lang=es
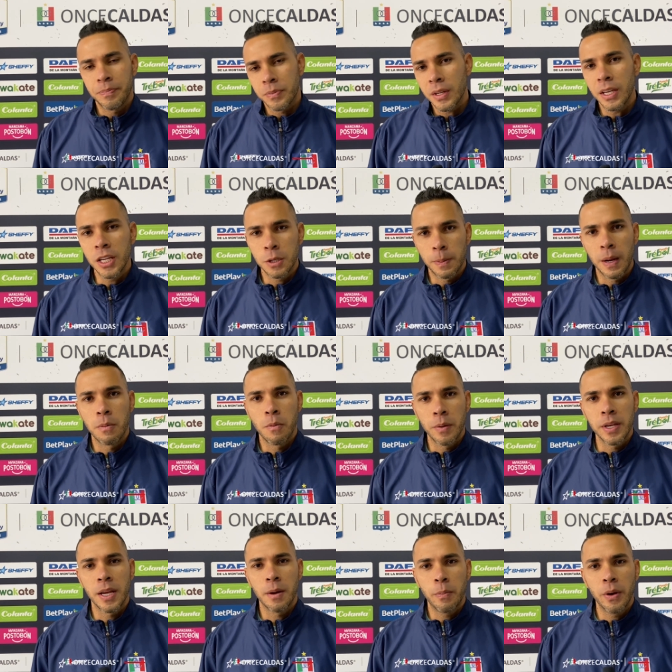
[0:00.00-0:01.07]
y esperemos
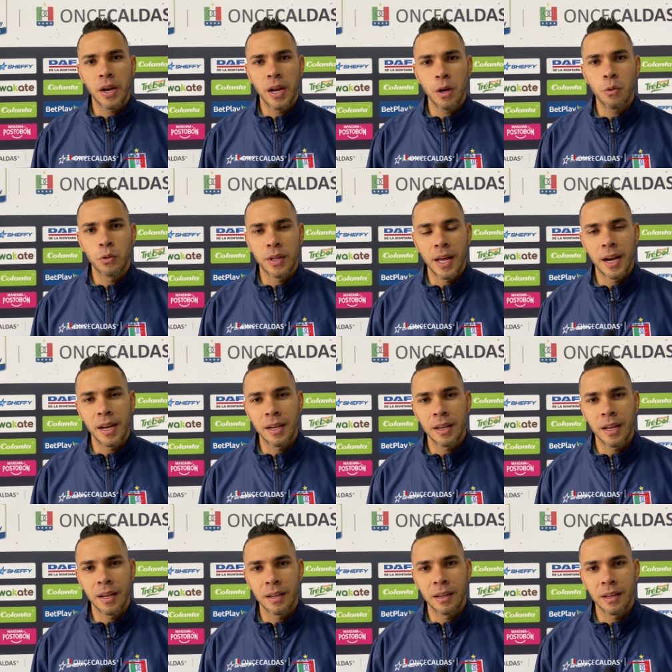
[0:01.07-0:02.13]
mañana poder ejecutar
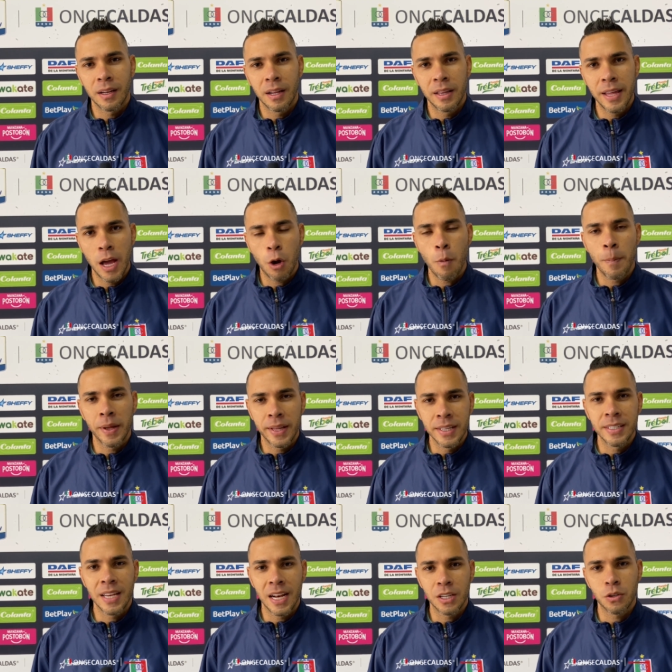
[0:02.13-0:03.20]
en, día de
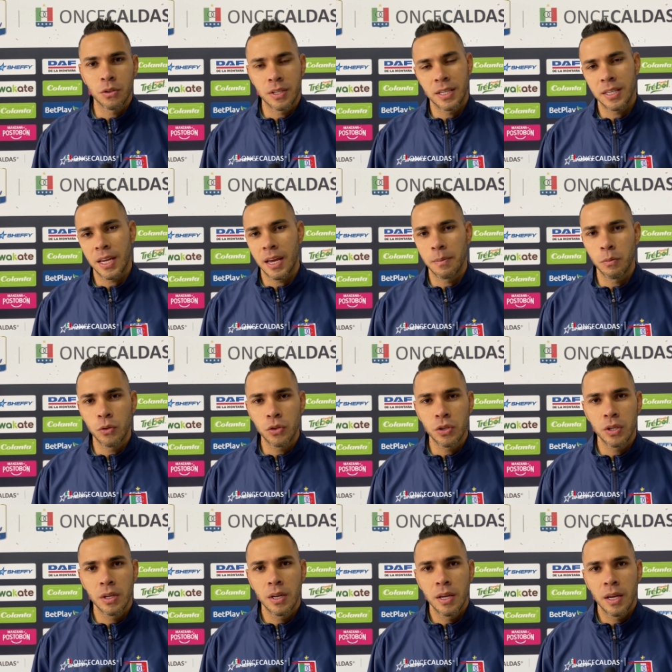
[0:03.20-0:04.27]
competencia las cosas que hemos,
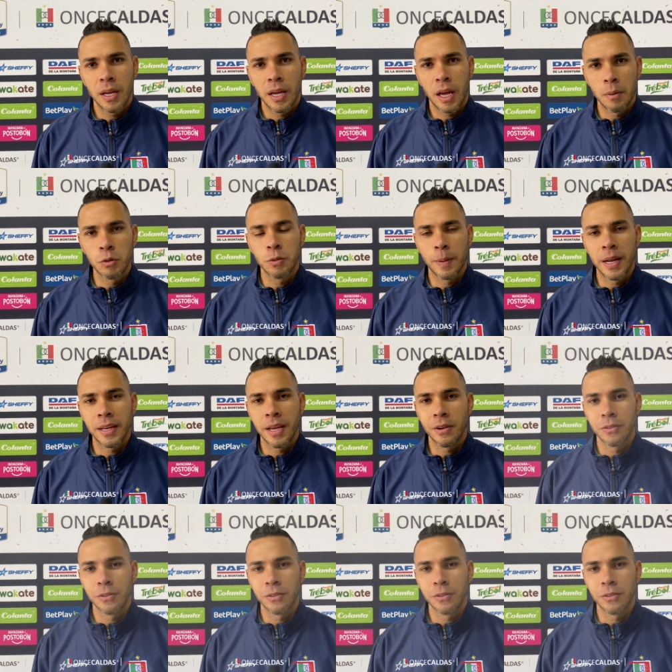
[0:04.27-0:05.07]
que hemos planeado.